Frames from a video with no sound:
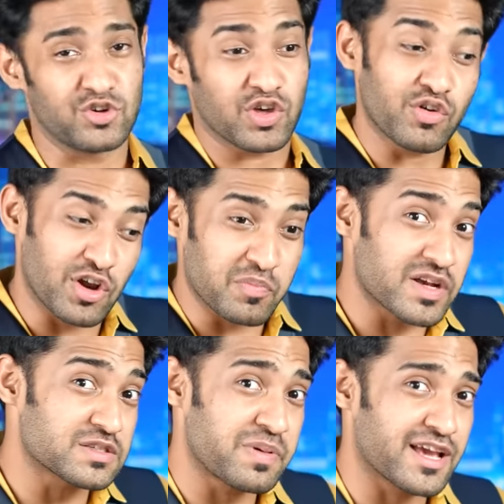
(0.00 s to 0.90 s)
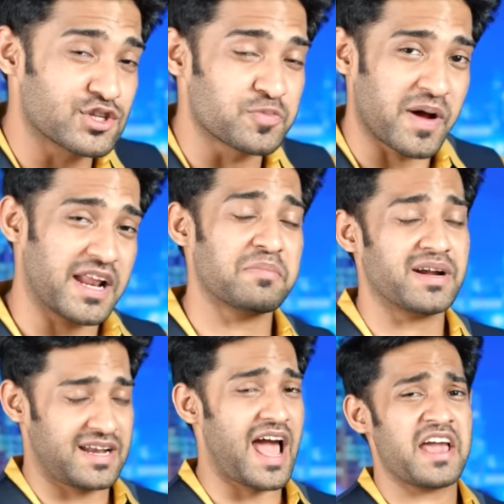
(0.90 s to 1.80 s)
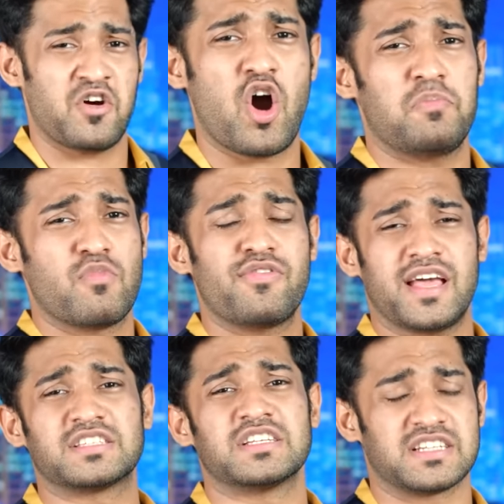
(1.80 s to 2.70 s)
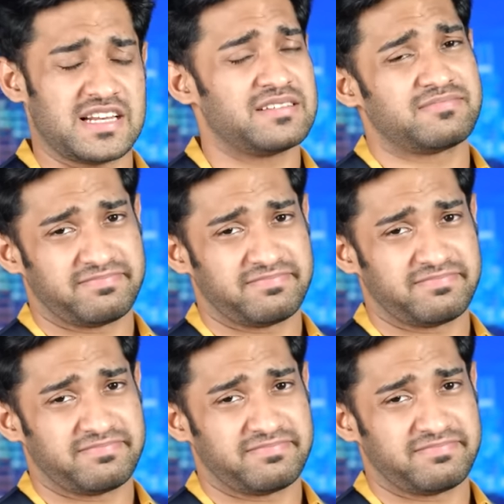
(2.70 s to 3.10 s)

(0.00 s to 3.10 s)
जो कि वो लोग मस्त पे की छुपा रहे हैं बट आई होप मूवी अच्छी चले